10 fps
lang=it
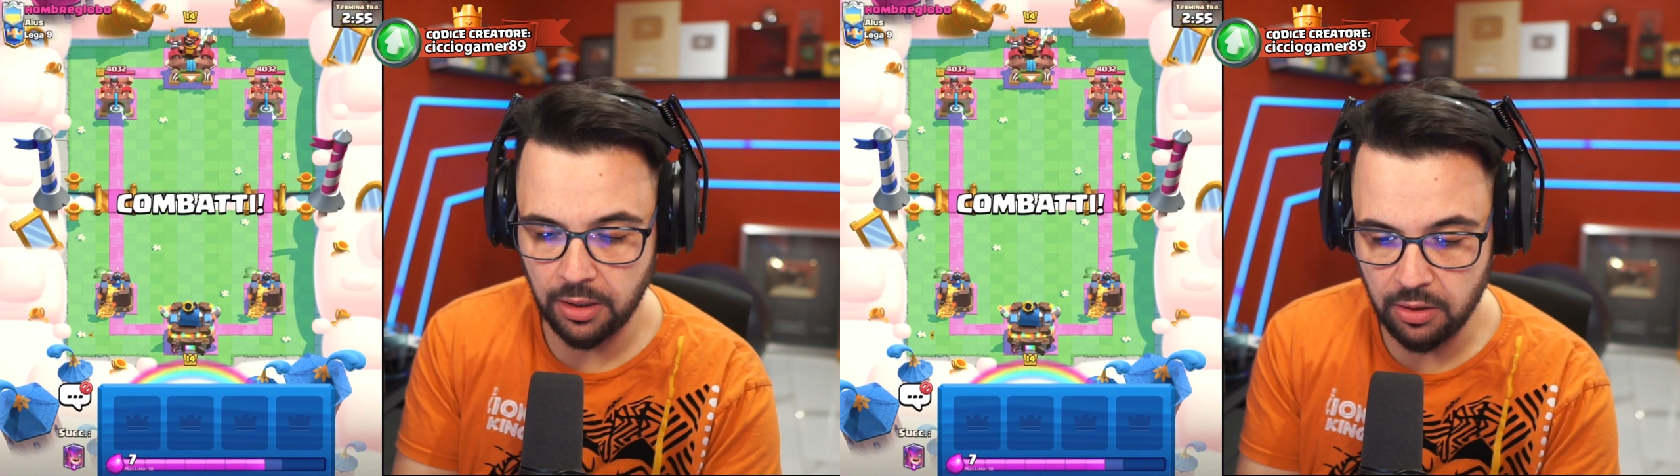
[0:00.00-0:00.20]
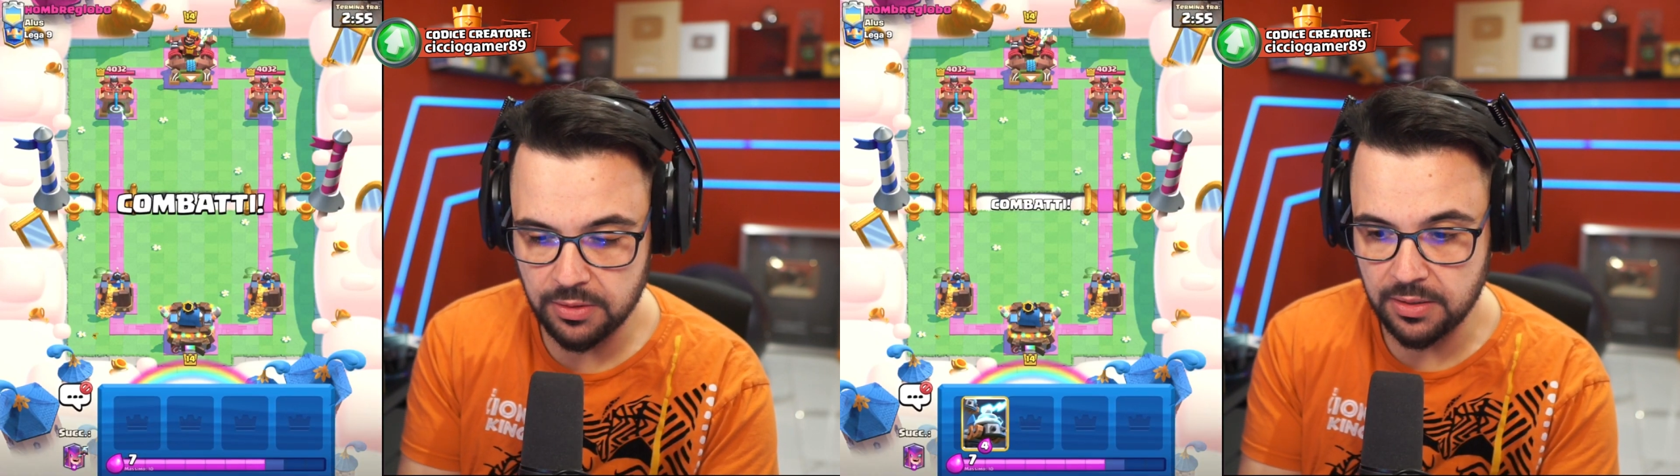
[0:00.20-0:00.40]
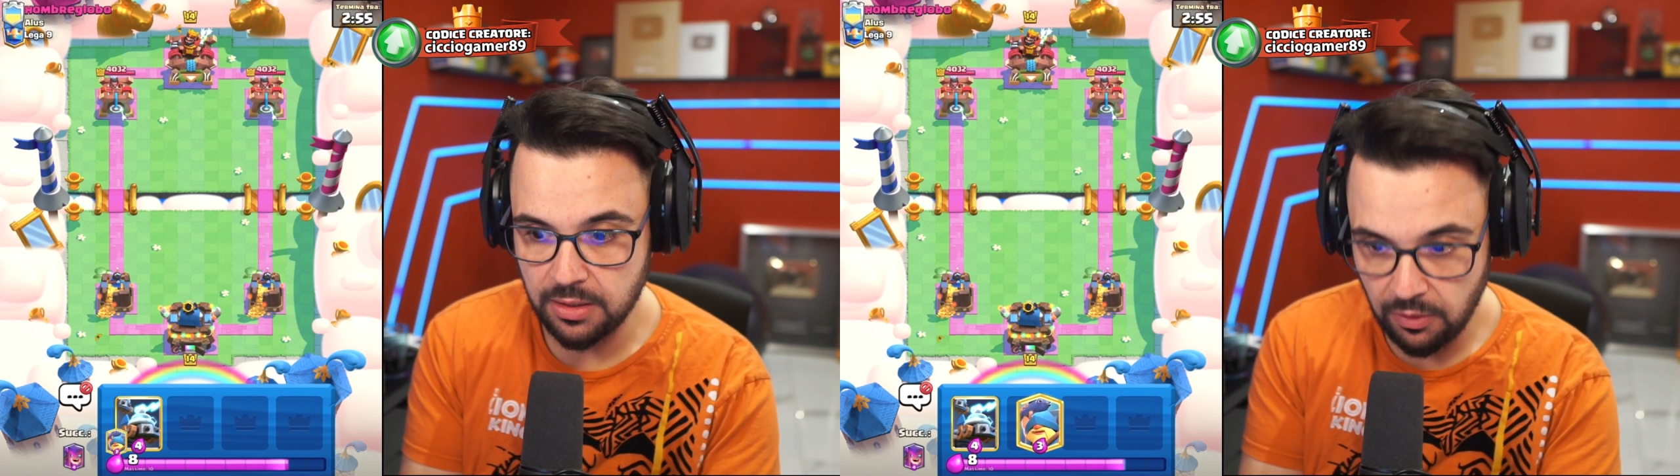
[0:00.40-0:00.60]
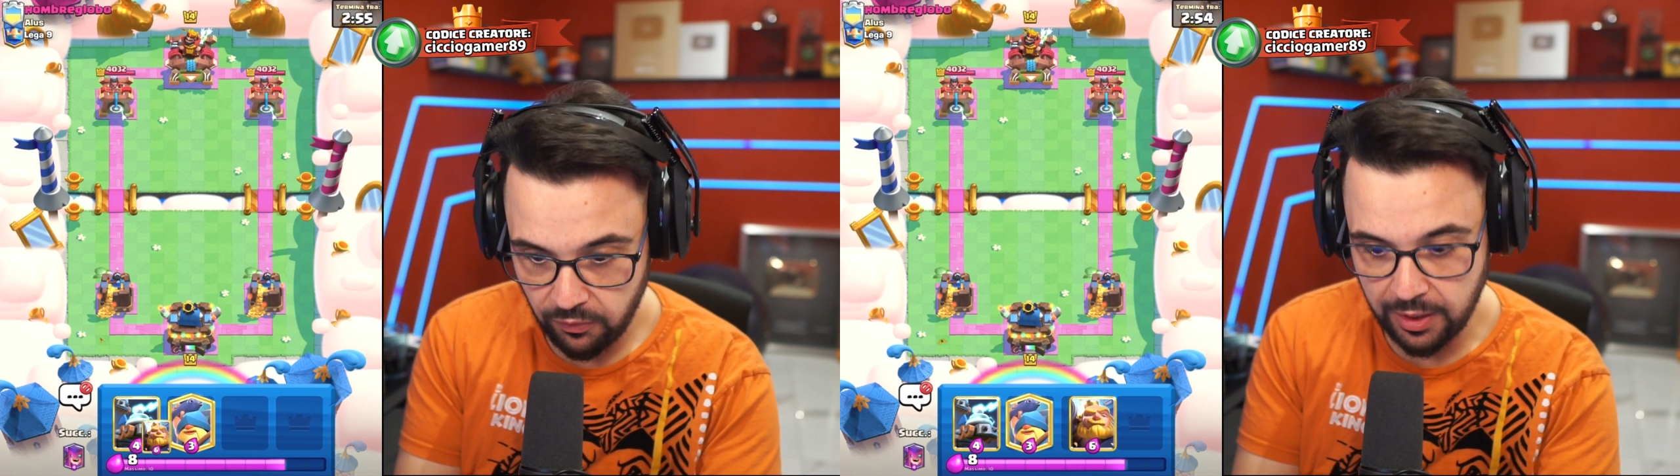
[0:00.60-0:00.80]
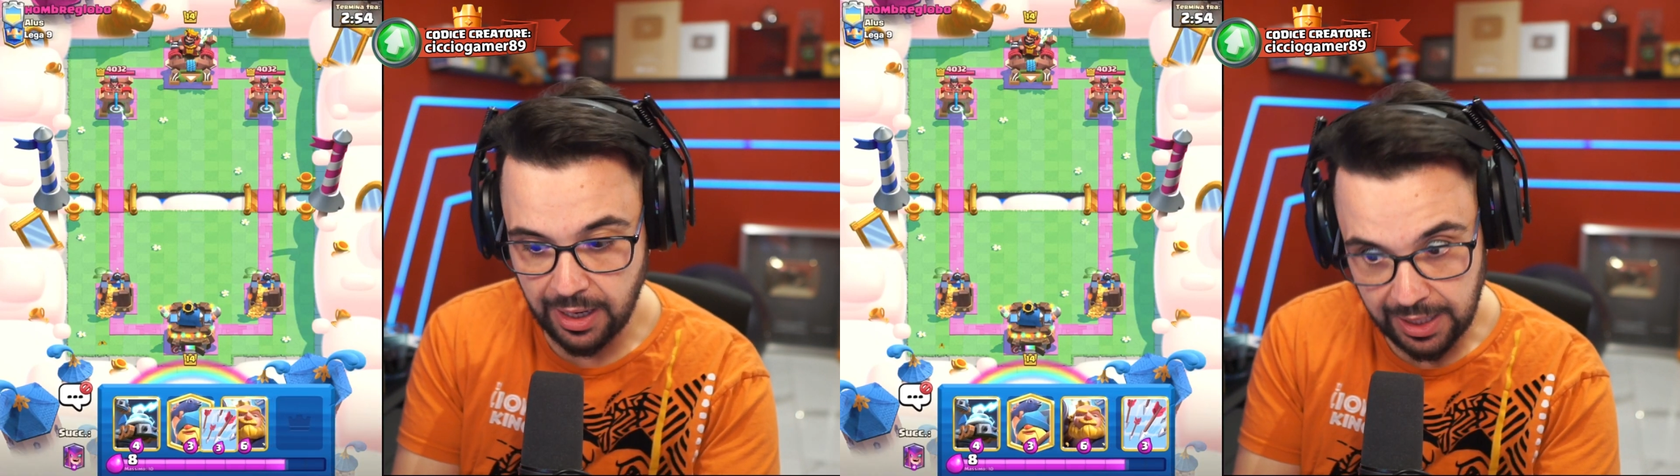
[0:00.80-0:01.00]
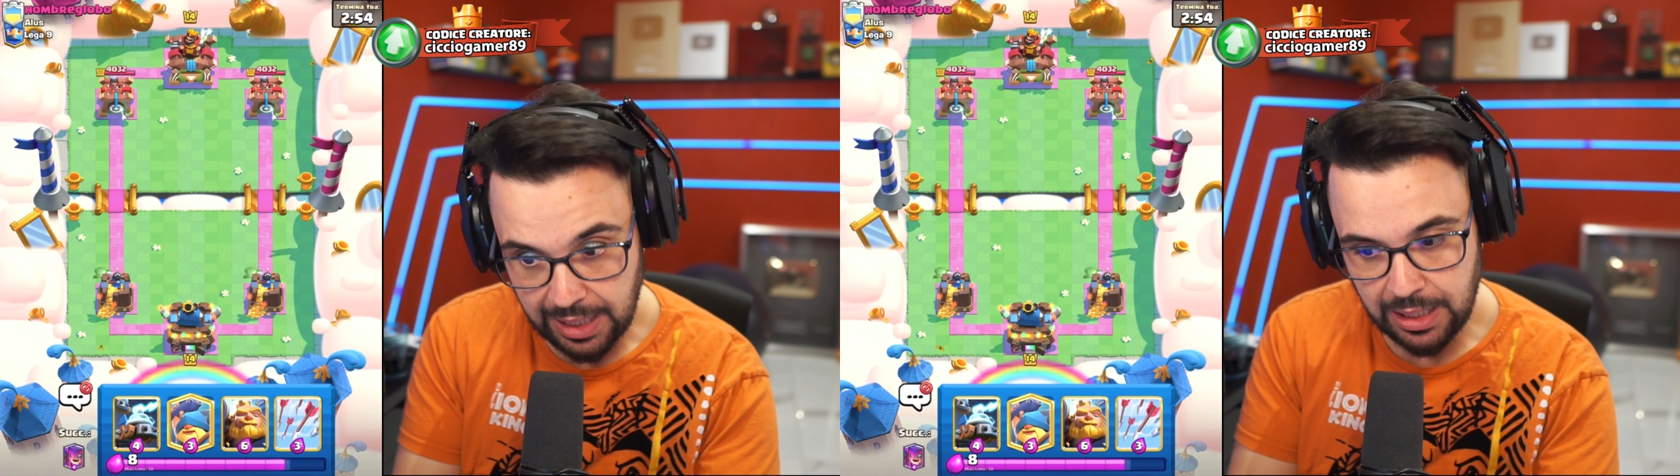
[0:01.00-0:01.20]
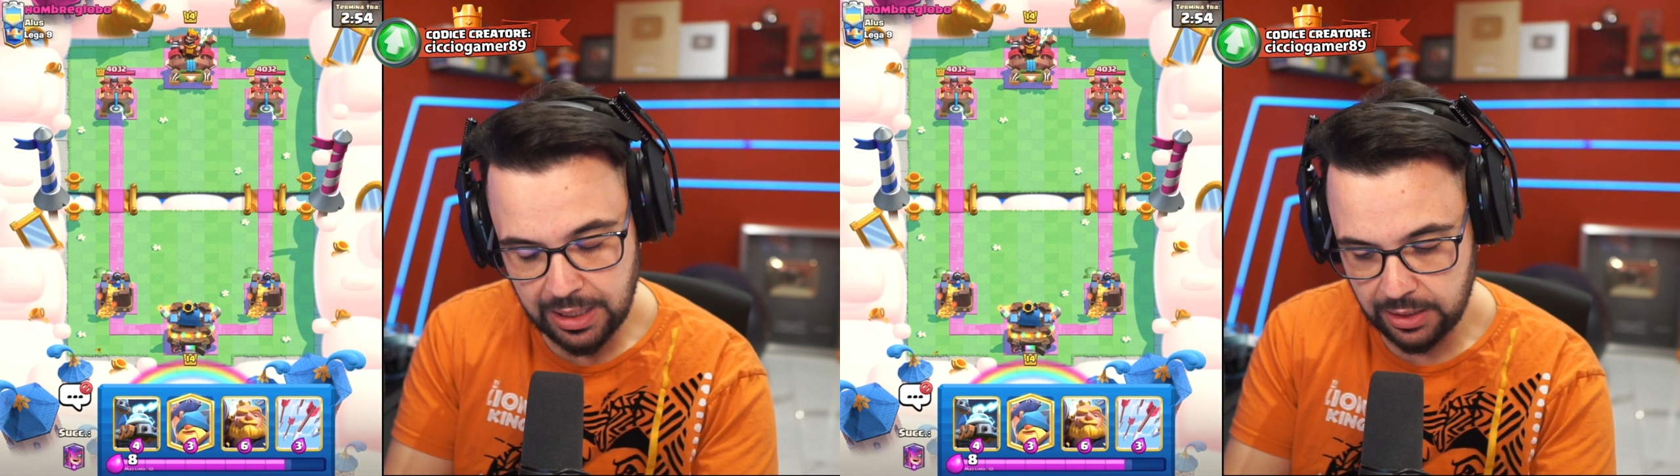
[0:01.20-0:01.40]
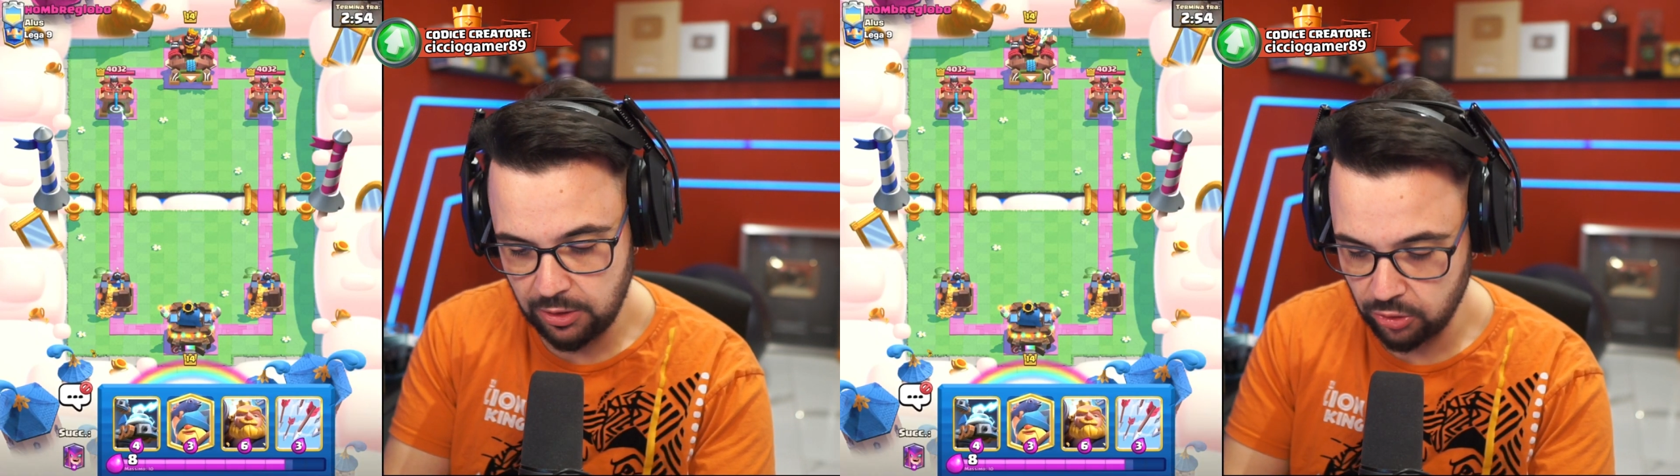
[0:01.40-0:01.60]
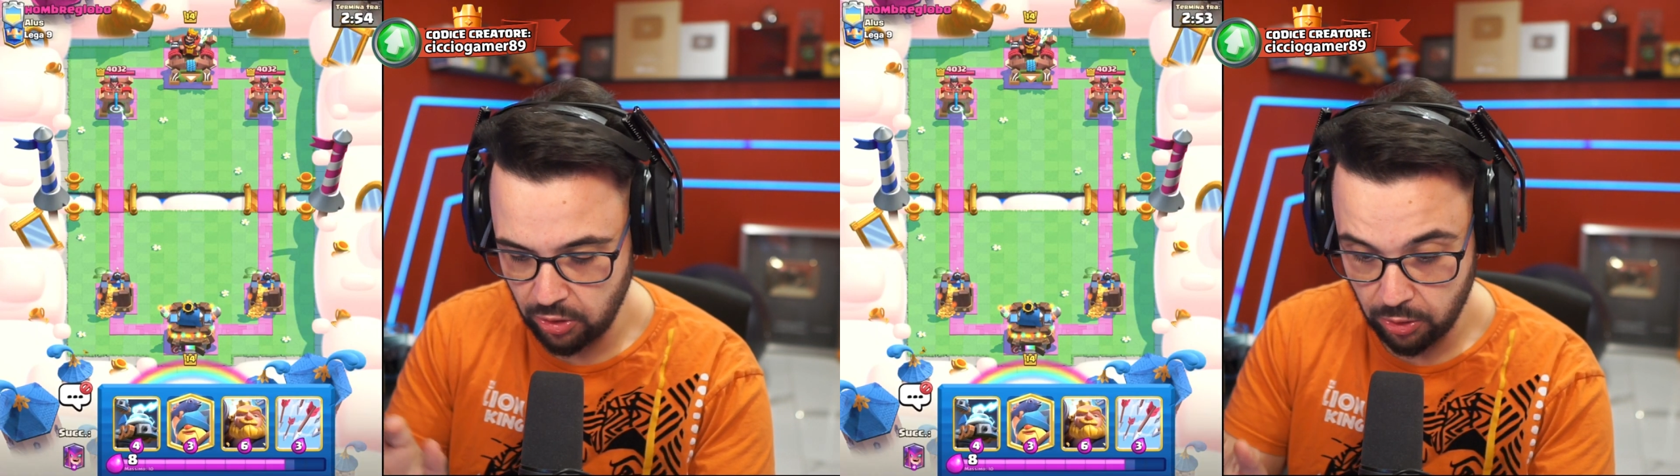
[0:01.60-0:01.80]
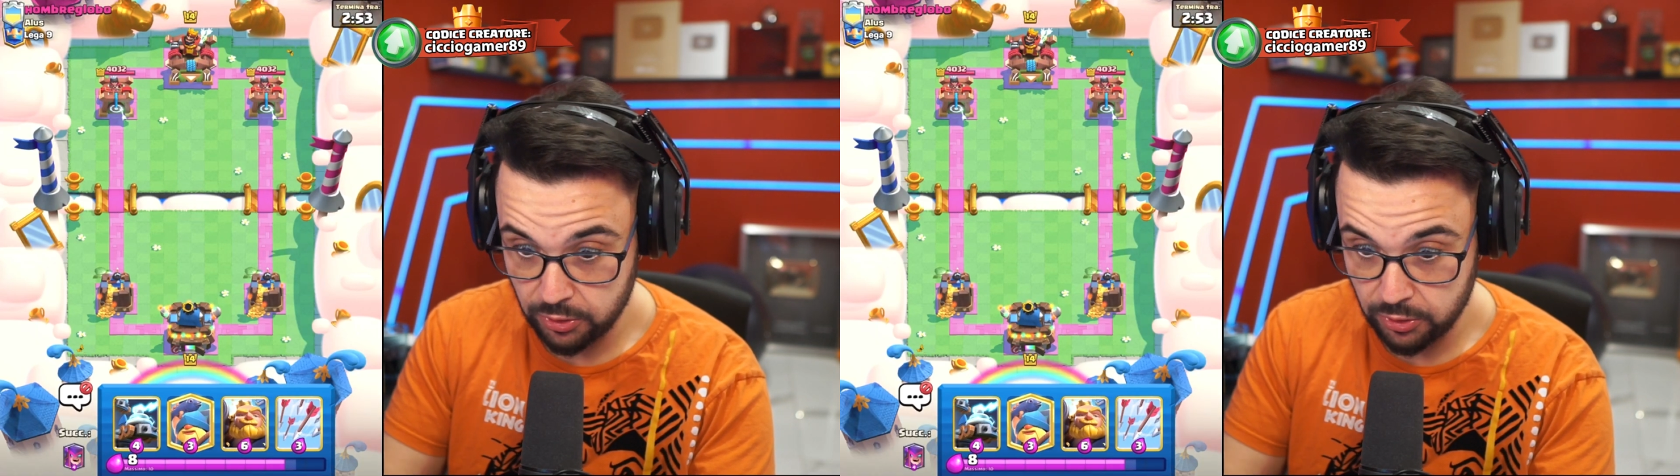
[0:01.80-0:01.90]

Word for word: cosa significa il gradino d'oro.